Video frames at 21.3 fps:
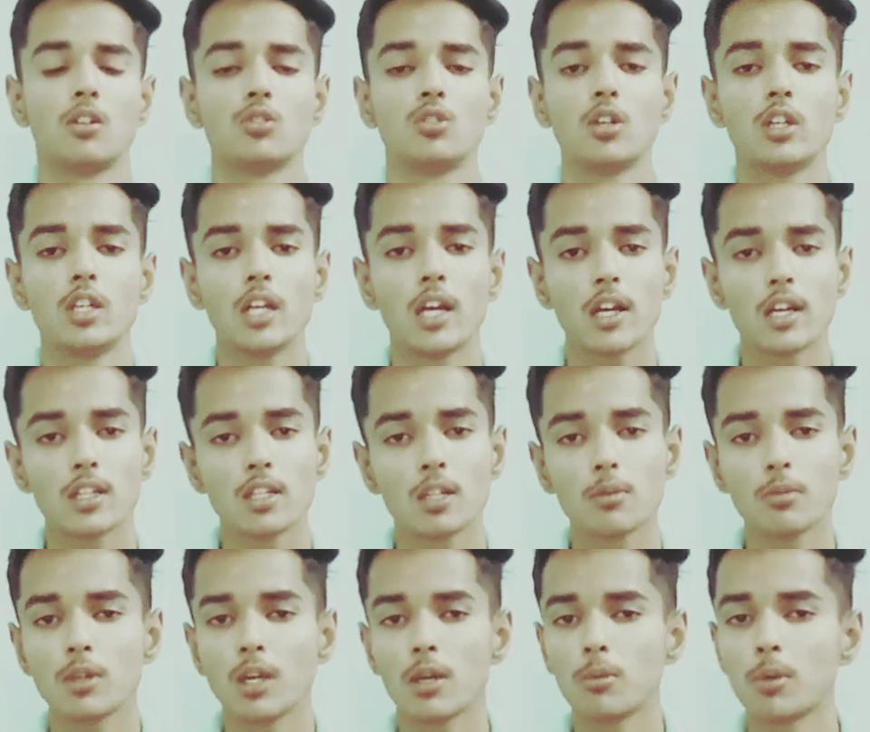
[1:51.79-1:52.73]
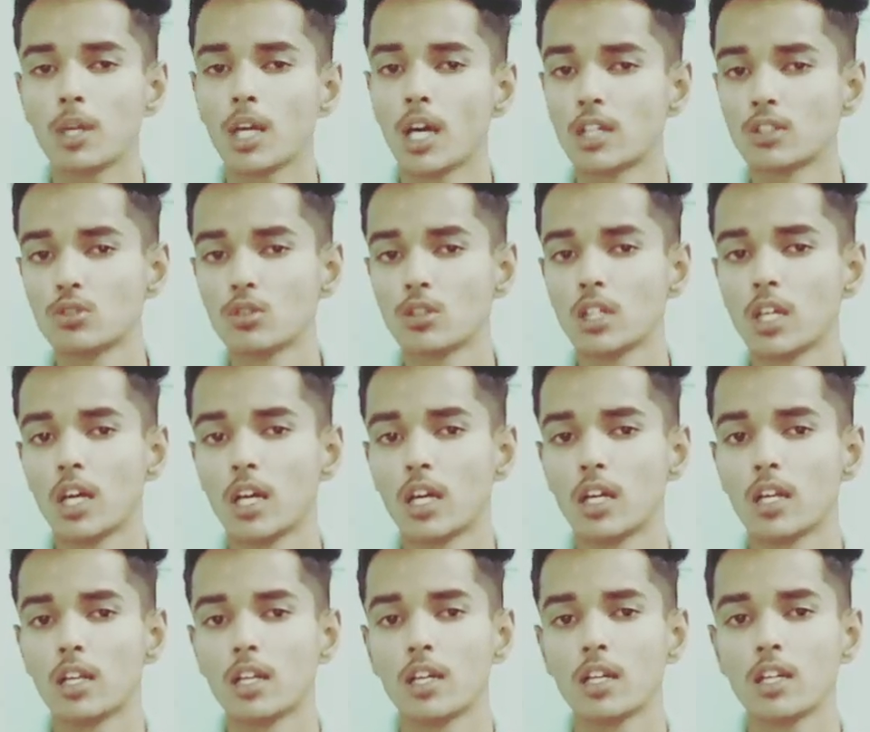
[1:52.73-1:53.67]
जो इंडिया के अंदर भी अभी आ चुकी
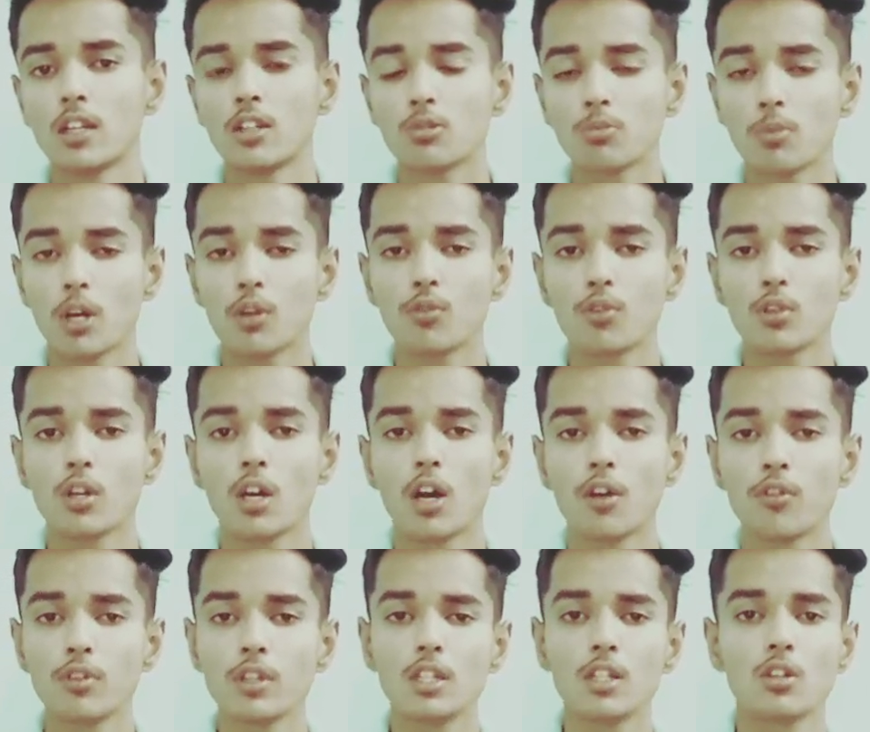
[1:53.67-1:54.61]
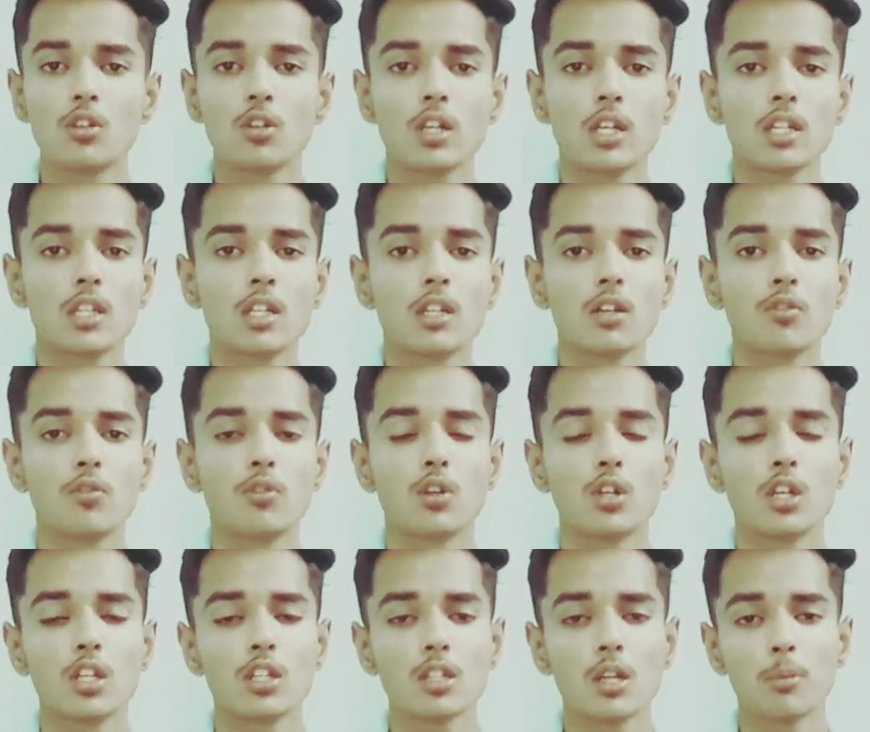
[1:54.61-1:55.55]
है लेकिन ये स्मार्टफोन काफ़ी दिनों के अंदर
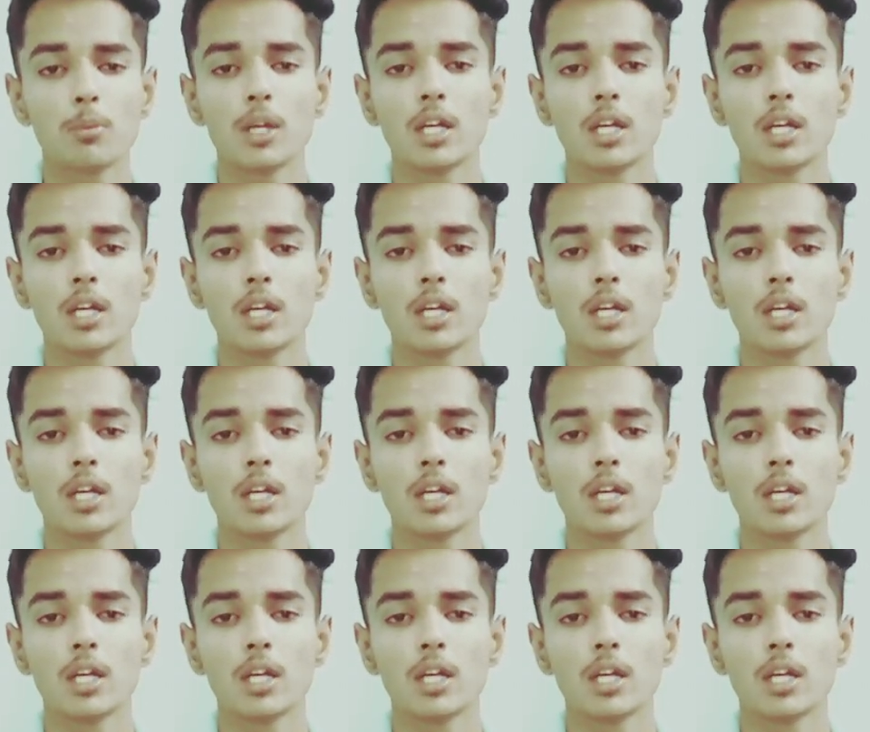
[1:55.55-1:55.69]
फोर्टीन